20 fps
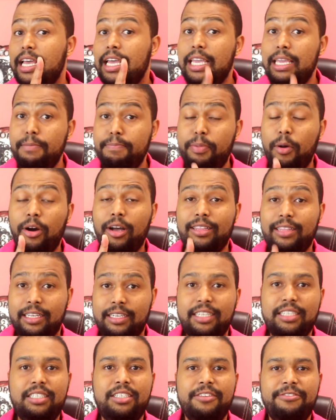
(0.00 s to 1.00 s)

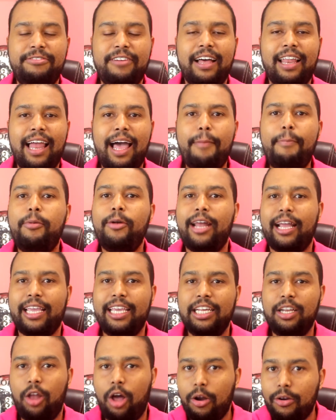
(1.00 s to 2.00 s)
Importante falar por
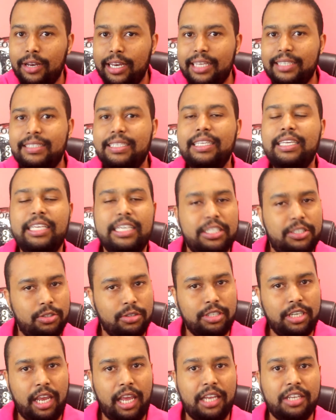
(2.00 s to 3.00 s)
aqui logo nesse
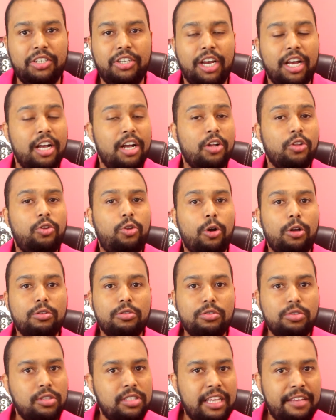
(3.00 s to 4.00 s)
início, gente
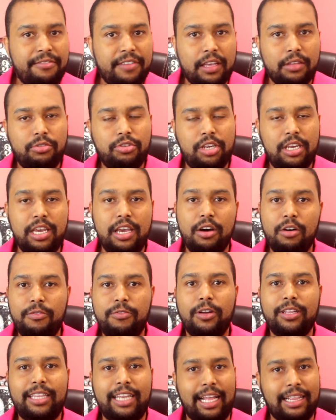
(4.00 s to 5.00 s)
todos os eventos que eu
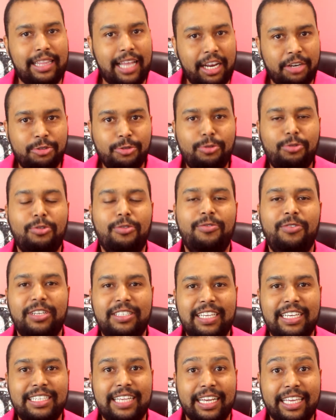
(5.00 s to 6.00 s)
vou tratar junto com
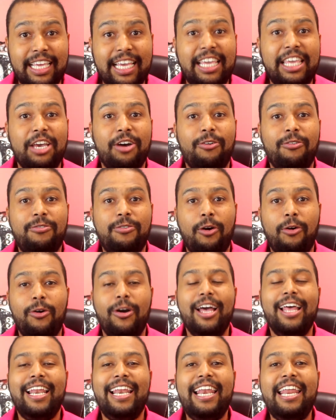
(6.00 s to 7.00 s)
vocês aqui, que eu
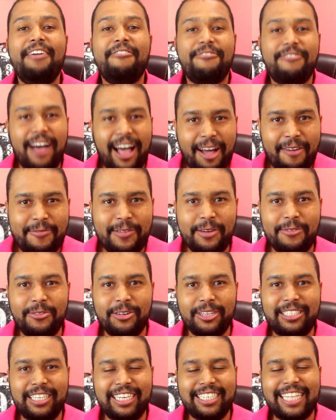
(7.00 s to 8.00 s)
vou levar para
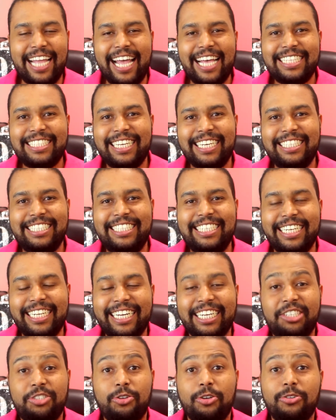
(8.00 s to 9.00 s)
vocês, dar essas
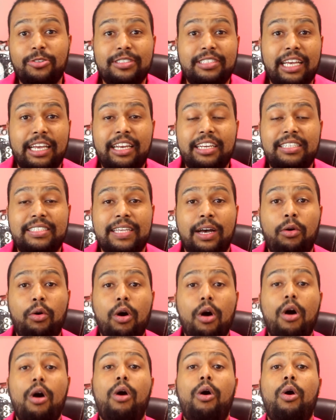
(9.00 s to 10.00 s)
dicas, todos eles
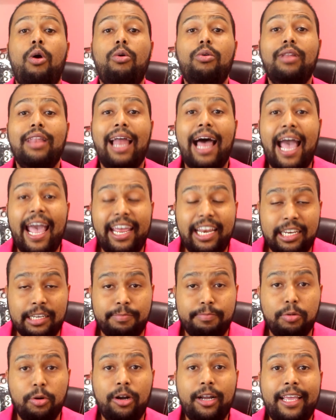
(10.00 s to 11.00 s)
são
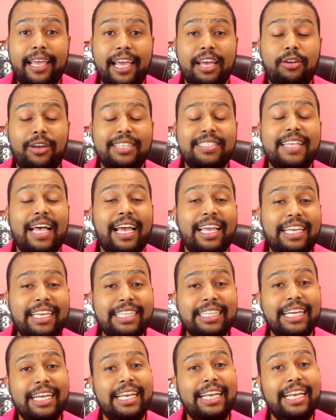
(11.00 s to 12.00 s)
online, porque nós
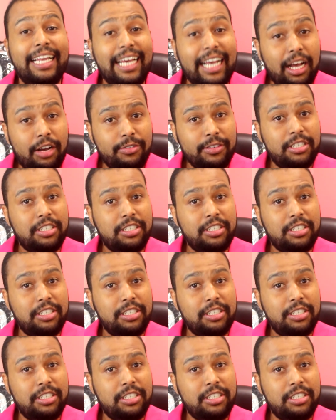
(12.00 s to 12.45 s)
ainda não